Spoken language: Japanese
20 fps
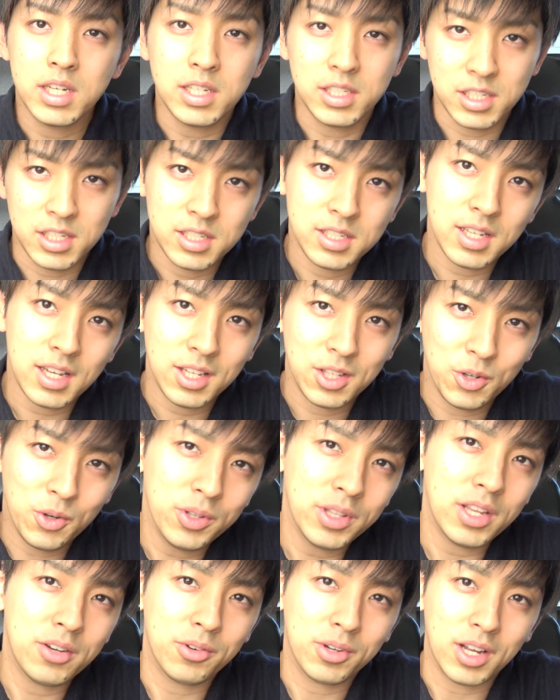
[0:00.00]
じゃあ実際ど
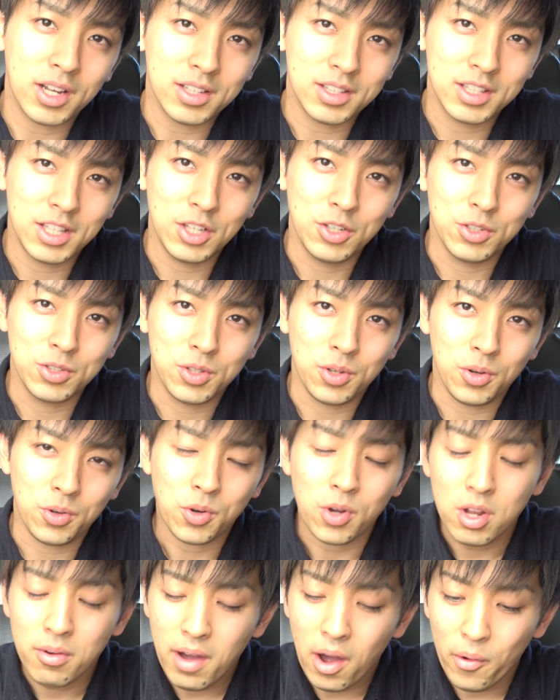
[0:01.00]
うなのかっていうと、
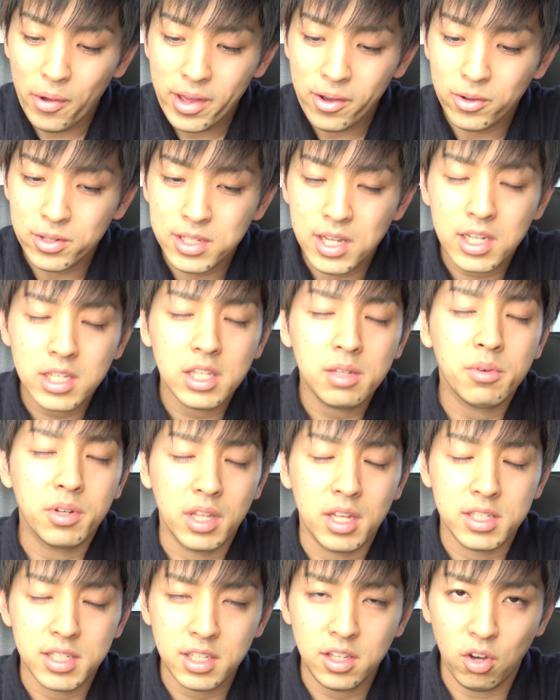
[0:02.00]
これは親御さんにも
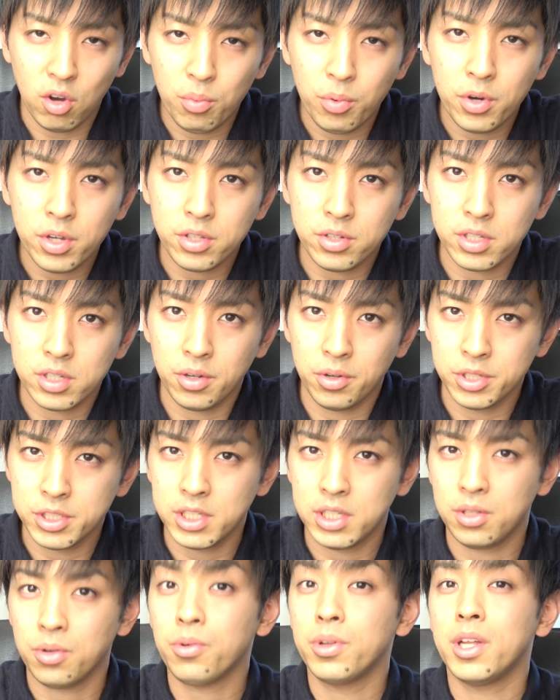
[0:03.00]
ね、是非覚えておいてほ
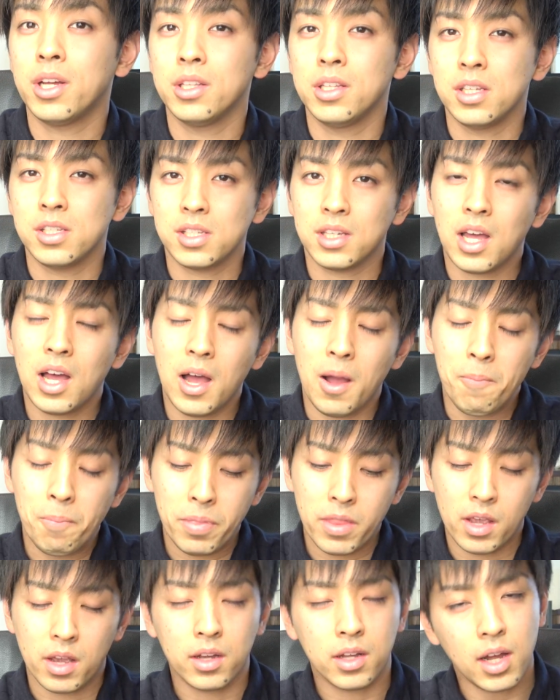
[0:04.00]
しいところなんですが、
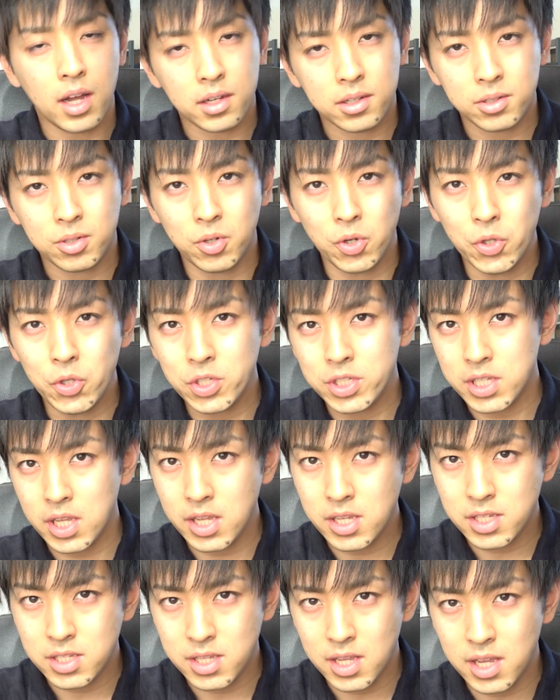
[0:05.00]
学校の
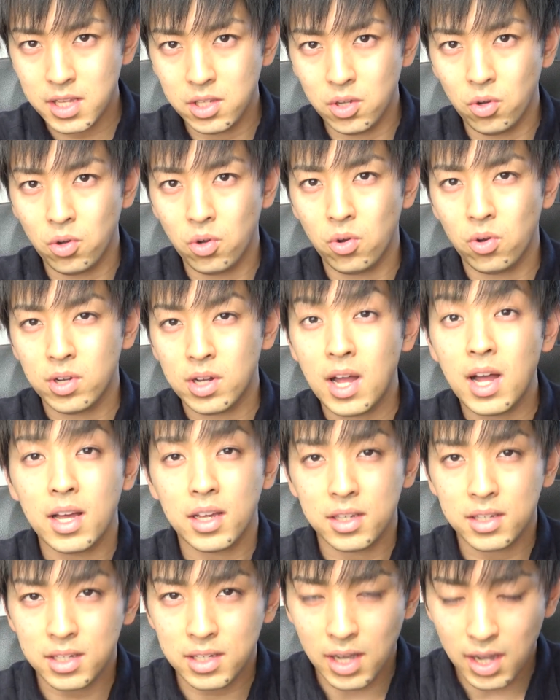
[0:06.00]
先生の方が
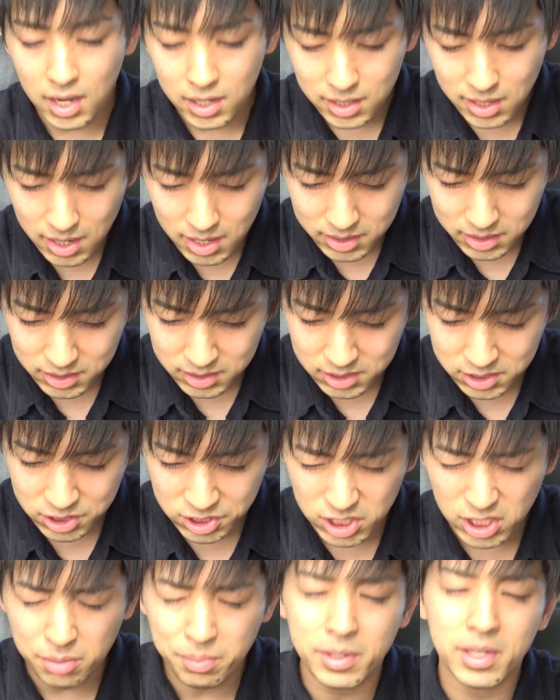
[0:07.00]
かなり
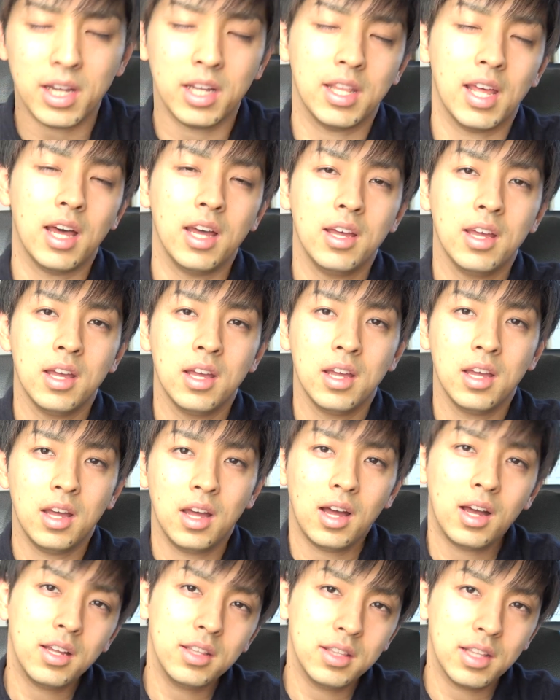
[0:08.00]
シビアだ
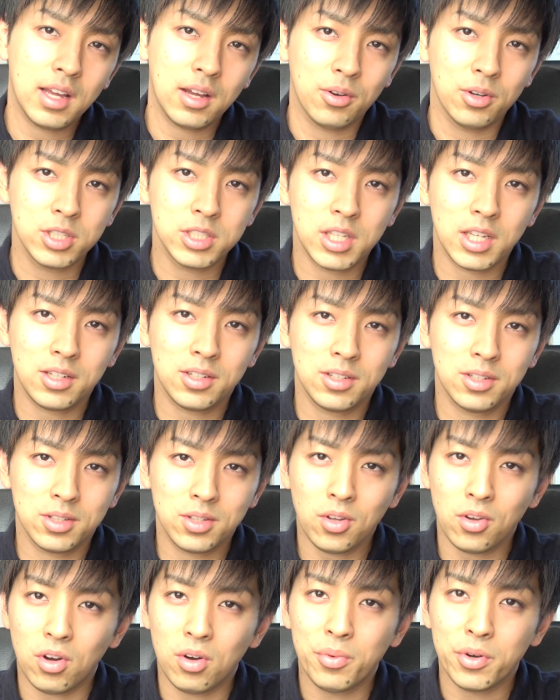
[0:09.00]
判断をしてくる
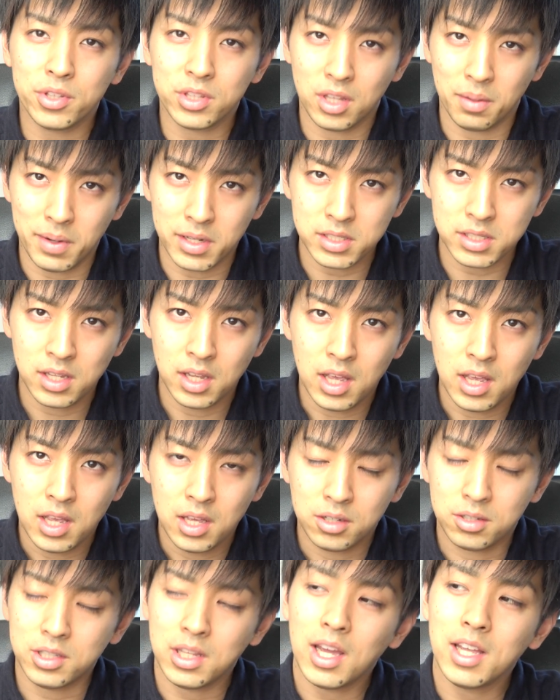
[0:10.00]
と思ってます。
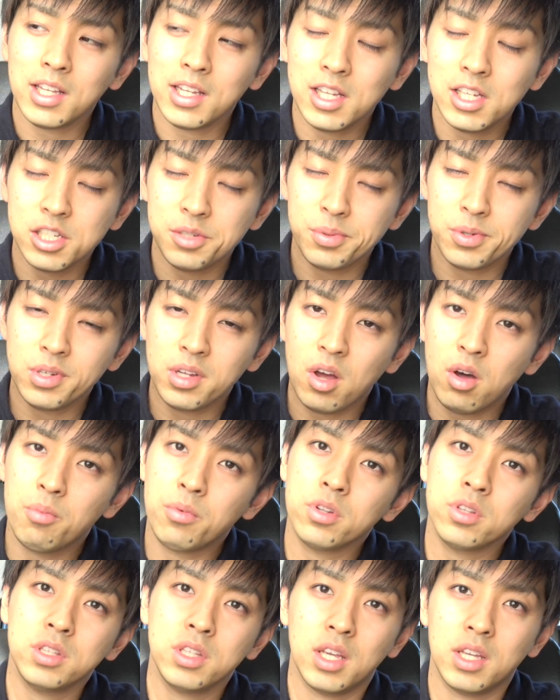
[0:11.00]
具体的に自分が
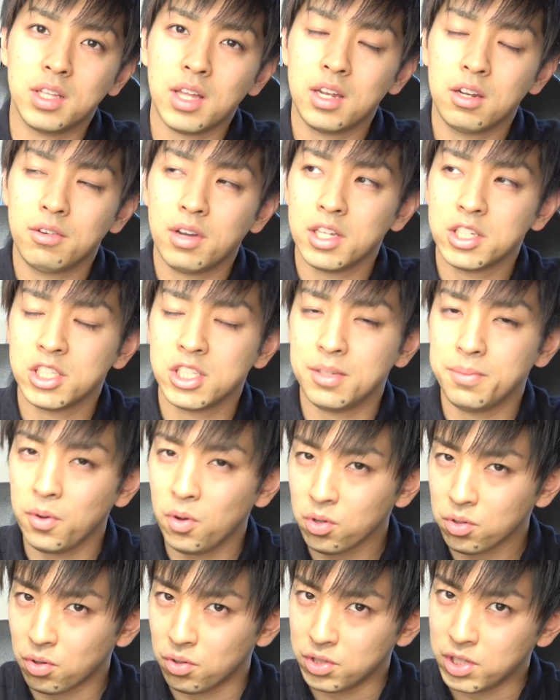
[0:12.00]
思っていたのは、志
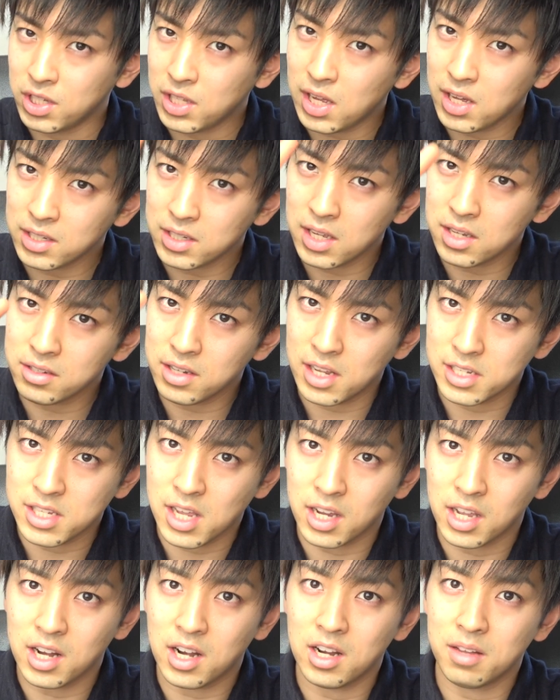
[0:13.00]
望校2段階くらい
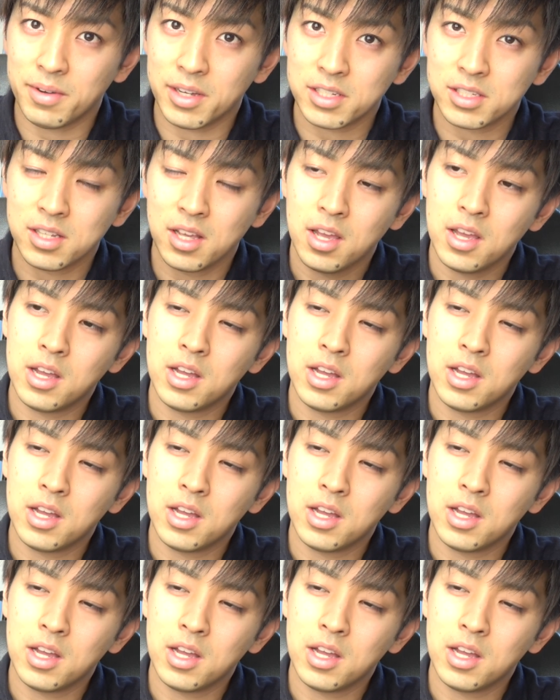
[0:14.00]
下げられます。